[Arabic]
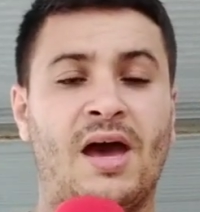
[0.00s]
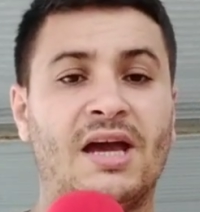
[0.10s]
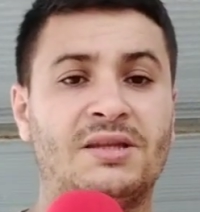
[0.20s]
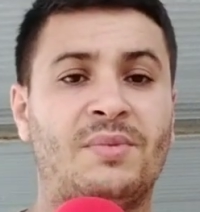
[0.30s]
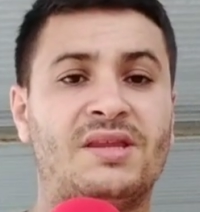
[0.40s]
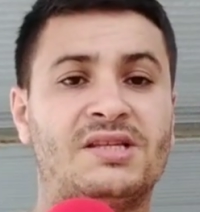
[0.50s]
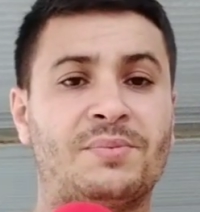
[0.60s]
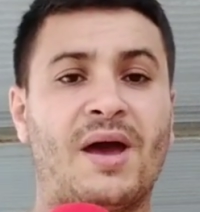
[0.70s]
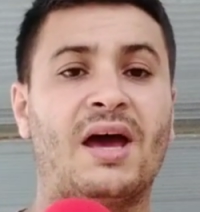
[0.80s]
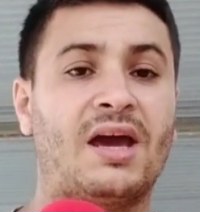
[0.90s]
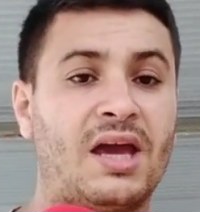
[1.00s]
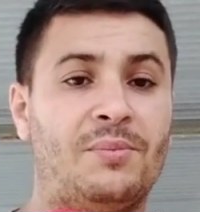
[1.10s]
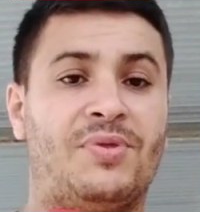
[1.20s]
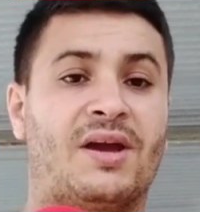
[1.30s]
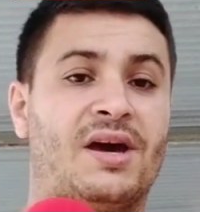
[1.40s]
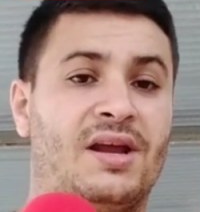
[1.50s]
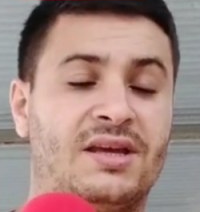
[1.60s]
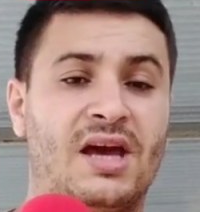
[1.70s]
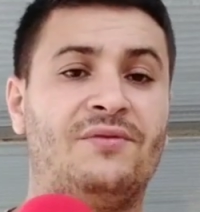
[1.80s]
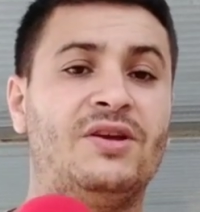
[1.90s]
حيث ما تسمع قيم ذكرن
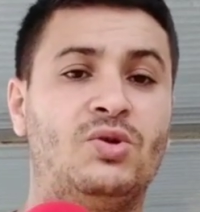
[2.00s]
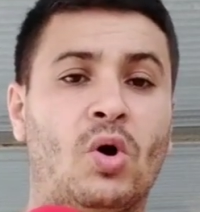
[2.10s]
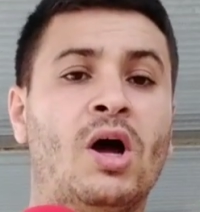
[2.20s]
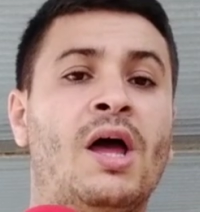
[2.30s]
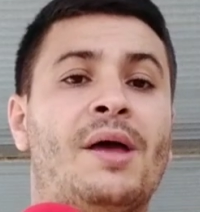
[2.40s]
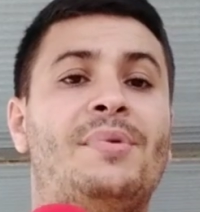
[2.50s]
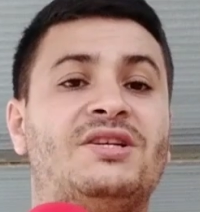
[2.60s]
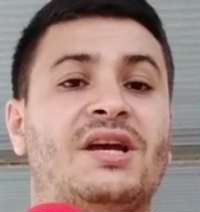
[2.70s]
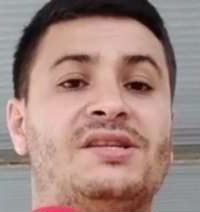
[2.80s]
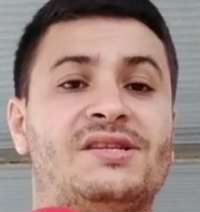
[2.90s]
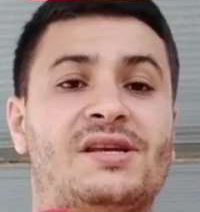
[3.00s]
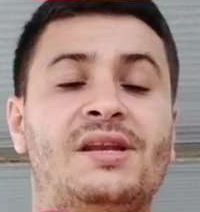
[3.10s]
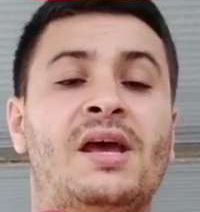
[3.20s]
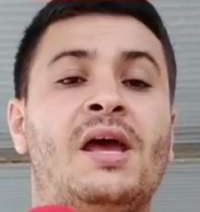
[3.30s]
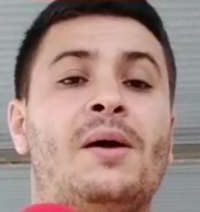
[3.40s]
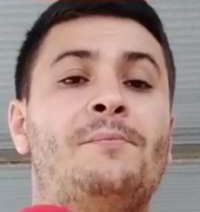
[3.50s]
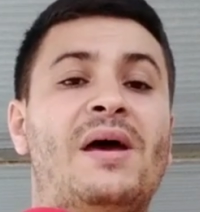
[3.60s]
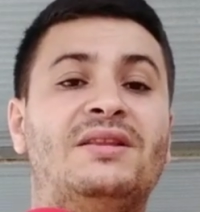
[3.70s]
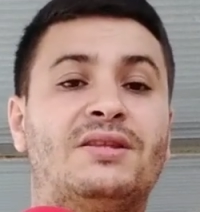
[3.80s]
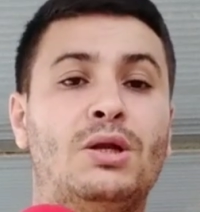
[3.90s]
كان فيديو باش نسن
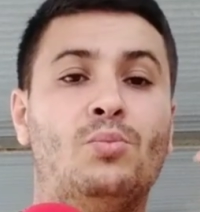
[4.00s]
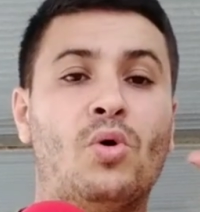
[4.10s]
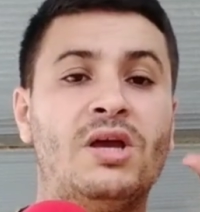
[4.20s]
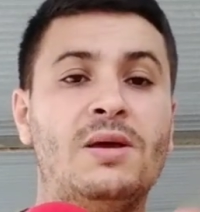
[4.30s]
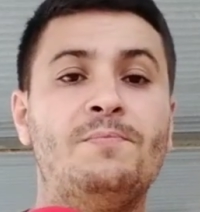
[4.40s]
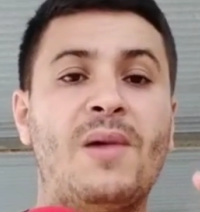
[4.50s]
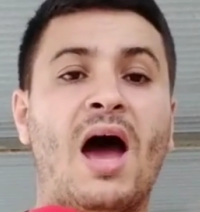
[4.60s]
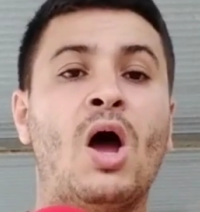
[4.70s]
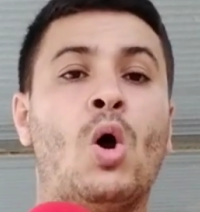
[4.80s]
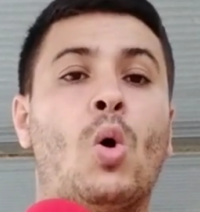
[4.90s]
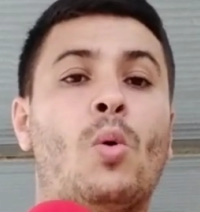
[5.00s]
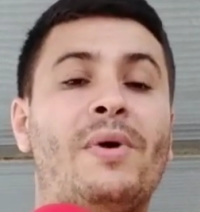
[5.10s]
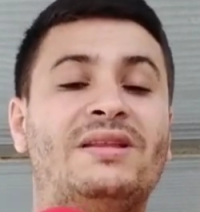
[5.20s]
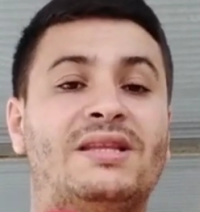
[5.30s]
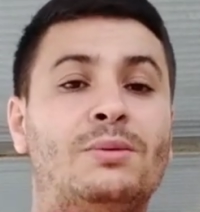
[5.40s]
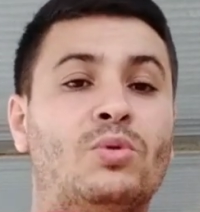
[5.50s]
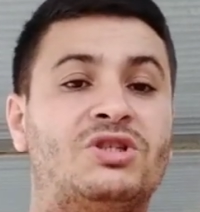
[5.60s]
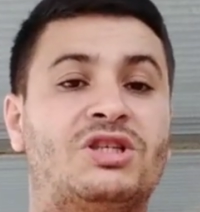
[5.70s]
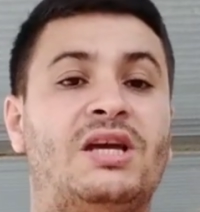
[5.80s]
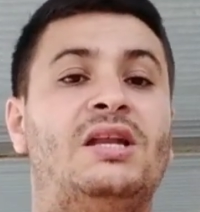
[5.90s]
منت المهمة ومنت
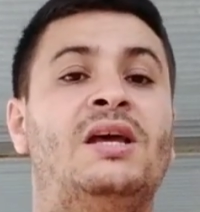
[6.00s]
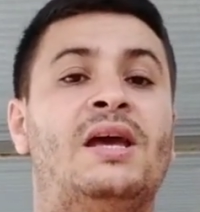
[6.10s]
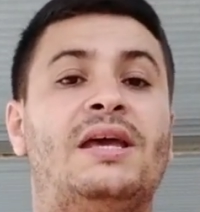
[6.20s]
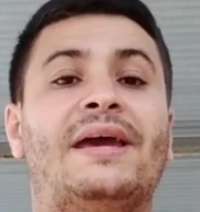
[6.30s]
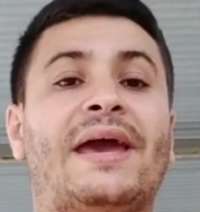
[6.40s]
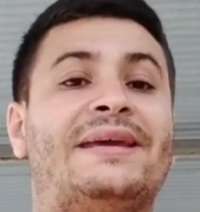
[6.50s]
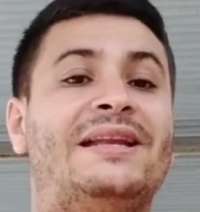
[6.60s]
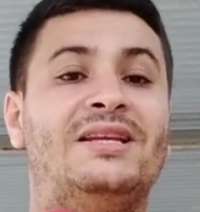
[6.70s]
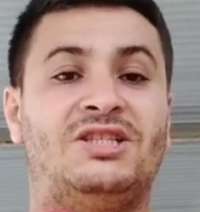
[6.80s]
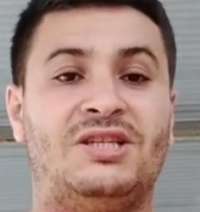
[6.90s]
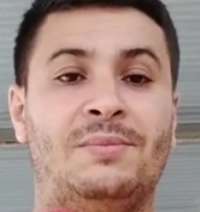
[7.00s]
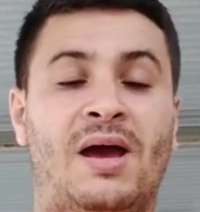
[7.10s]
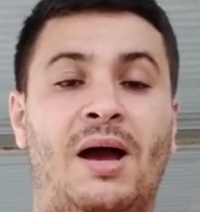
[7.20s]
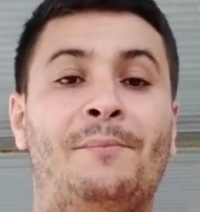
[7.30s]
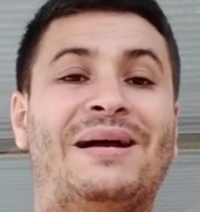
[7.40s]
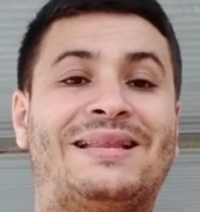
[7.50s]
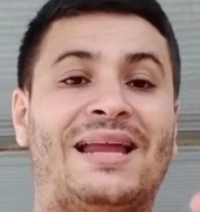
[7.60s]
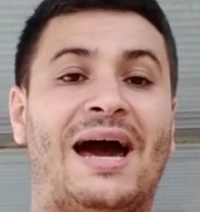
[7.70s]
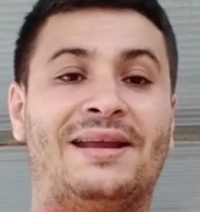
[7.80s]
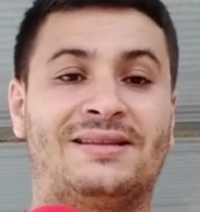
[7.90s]
المشكل يغيق الاجتماع مات
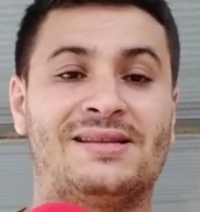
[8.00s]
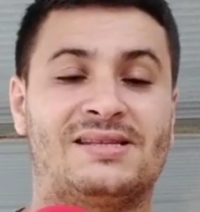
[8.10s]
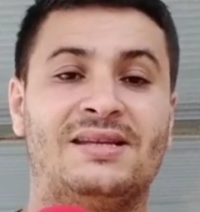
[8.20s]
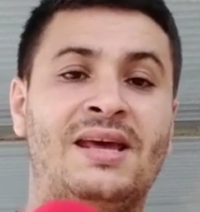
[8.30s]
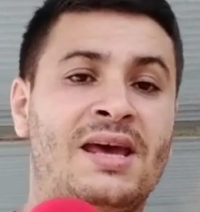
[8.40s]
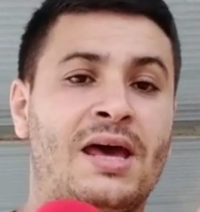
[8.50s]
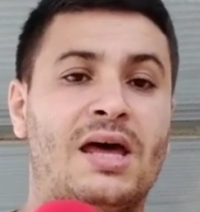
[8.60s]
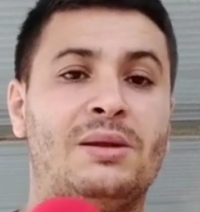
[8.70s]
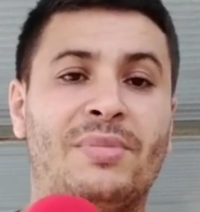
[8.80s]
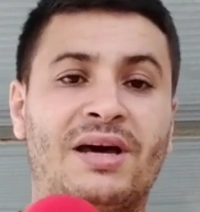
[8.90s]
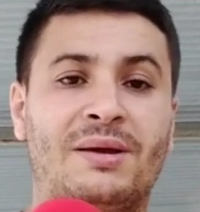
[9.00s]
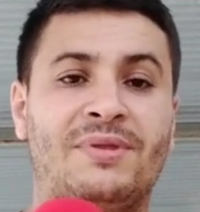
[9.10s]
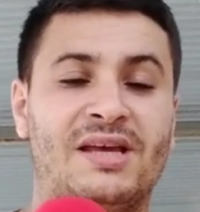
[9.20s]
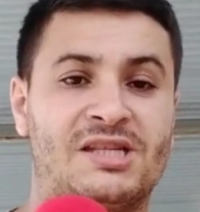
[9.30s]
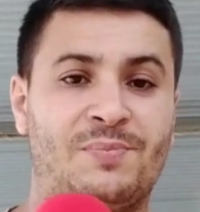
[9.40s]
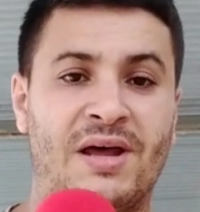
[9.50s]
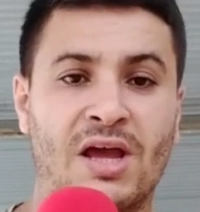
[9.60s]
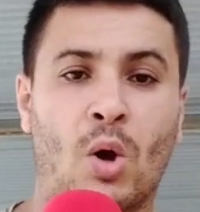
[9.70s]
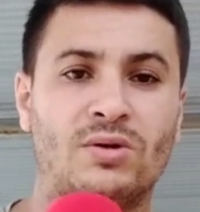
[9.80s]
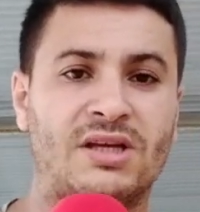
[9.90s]
الغرض نسن المغرب ذا
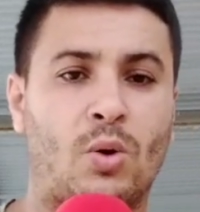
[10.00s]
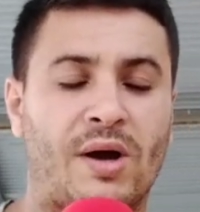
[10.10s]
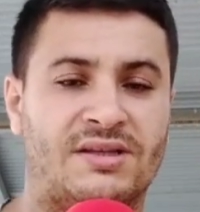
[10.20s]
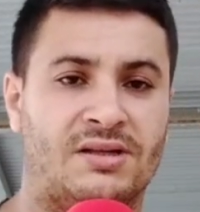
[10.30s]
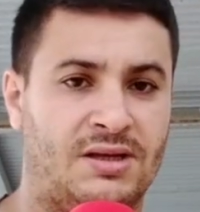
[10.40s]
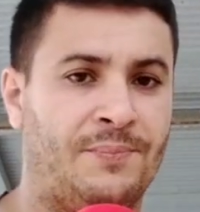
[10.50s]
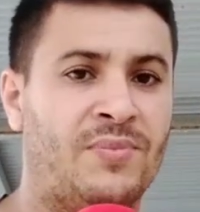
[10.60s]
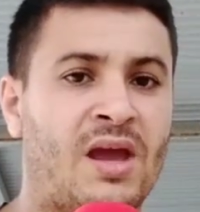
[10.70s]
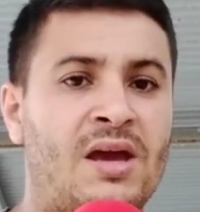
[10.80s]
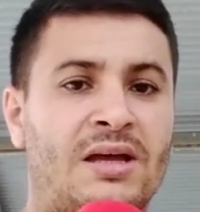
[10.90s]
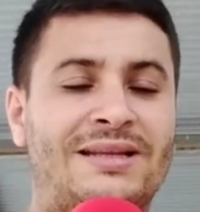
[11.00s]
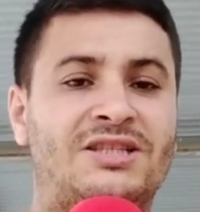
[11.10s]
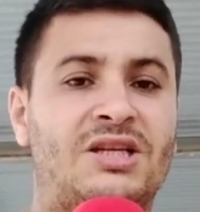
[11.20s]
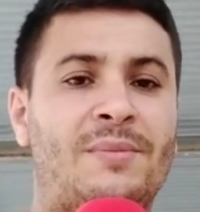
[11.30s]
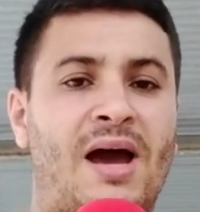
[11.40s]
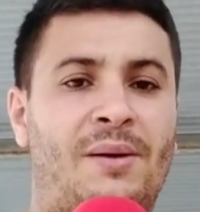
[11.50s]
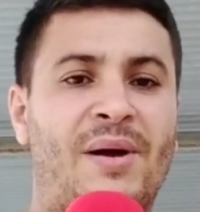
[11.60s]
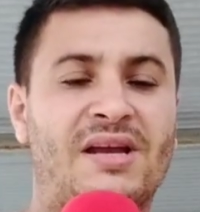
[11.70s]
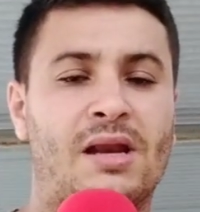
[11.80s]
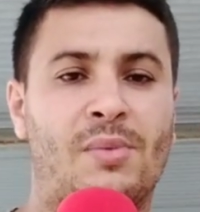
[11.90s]
إسبانيا خوتي خواتاتي الاجتماع
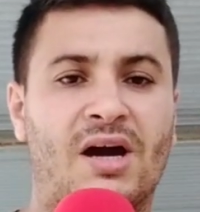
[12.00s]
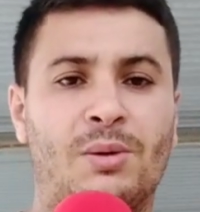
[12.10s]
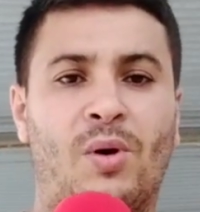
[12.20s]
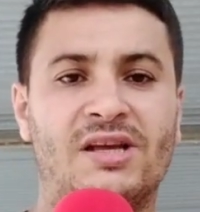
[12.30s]
بين المغرب